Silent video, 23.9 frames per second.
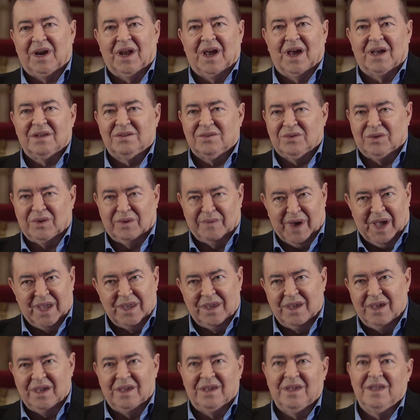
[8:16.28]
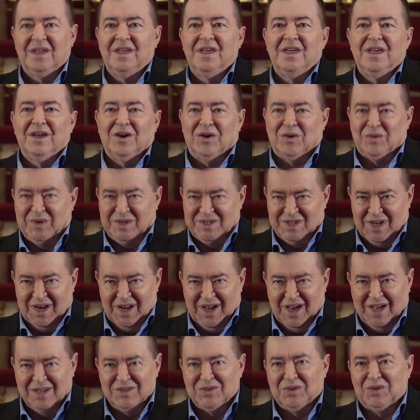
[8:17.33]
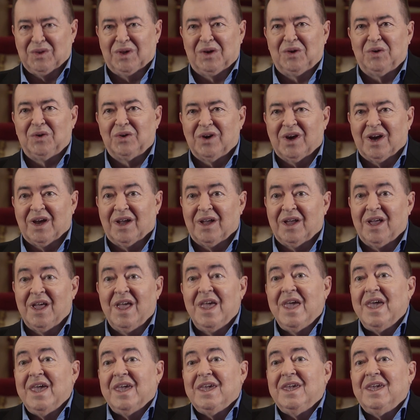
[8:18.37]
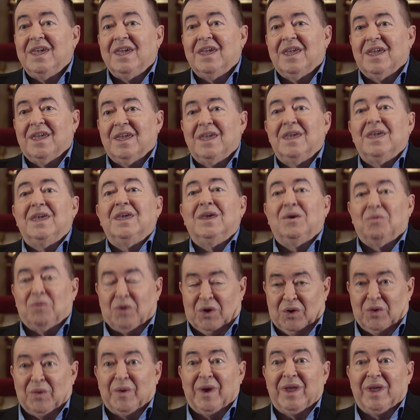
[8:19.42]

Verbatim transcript: el caso de Valle, como es el caso de Lorca. Bueno Vallejo. Y Bueno